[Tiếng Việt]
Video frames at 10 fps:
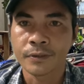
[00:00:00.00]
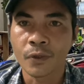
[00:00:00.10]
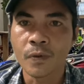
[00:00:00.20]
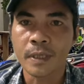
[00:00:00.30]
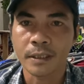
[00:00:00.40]

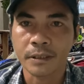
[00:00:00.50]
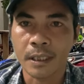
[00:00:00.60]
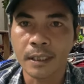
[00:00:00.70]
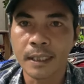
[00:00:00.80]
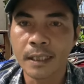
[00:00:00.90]
chú nghệ
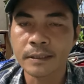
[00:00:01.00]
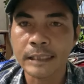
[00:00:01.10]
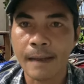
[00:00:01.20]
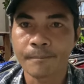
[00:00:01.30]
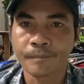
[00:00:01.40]
sĩ Linh
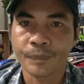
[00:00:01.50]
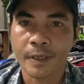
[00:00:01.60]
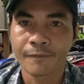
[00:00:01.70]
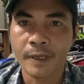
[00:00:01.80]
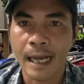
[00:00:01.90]
Tâm với